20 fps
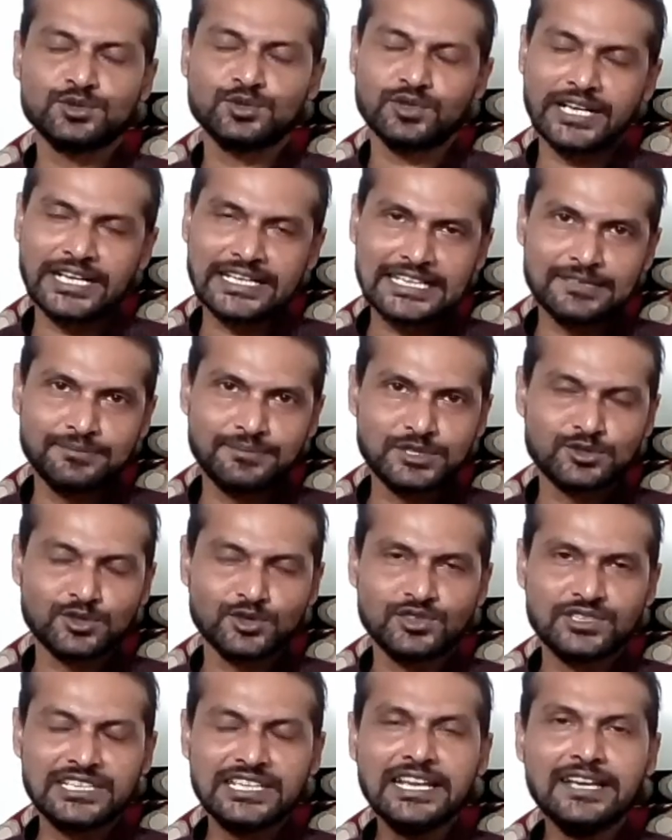নতুন একটা
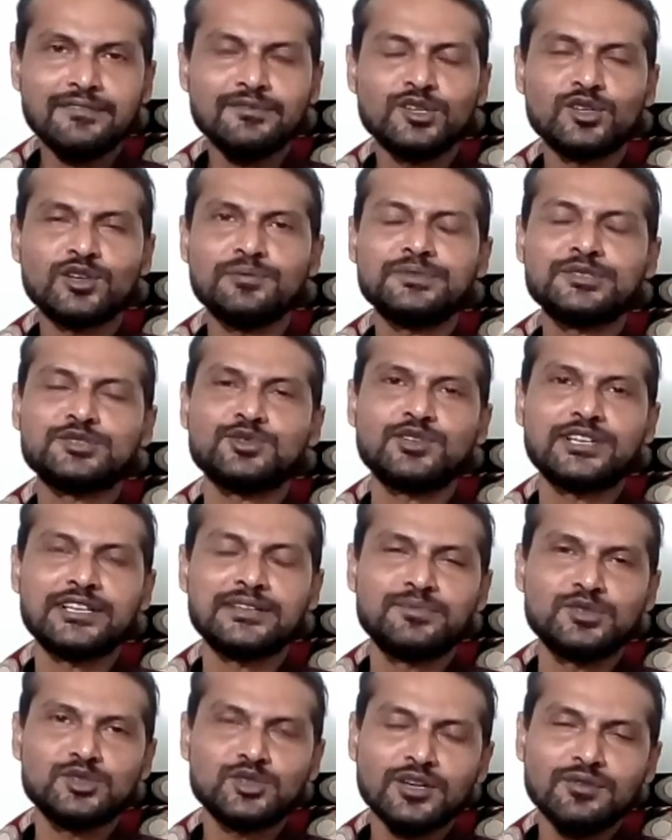এপিসোড নিয়ে এবং
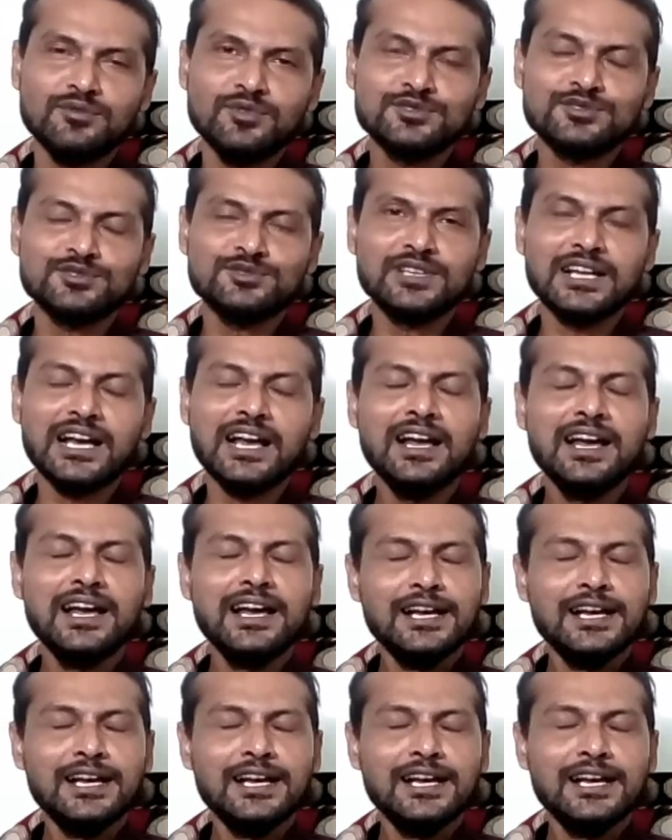এপিসোডের বিষয়বস্তুটা